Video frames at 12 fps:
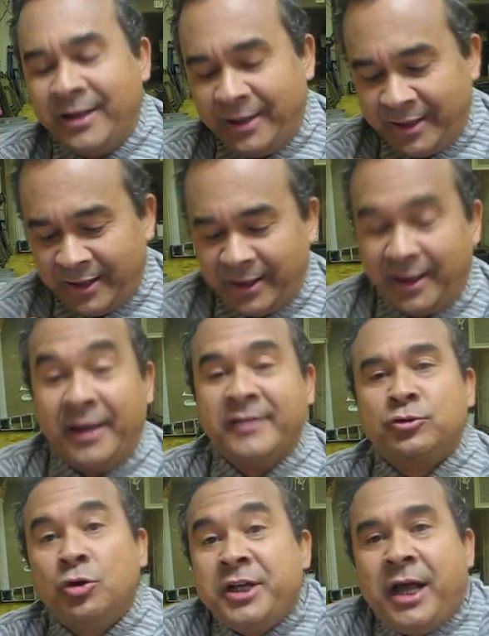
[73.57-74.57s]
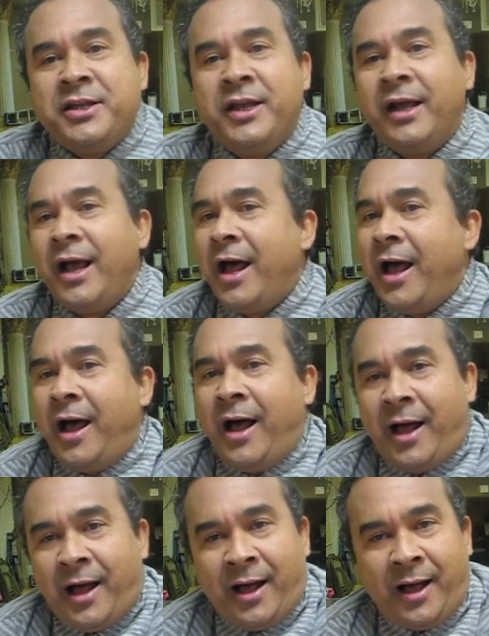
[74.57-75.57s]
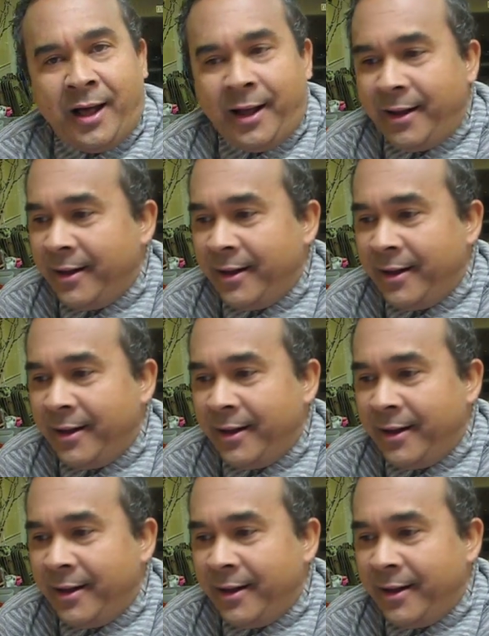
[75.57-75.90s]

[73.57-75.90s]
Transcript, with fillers: Eh, esto ya llega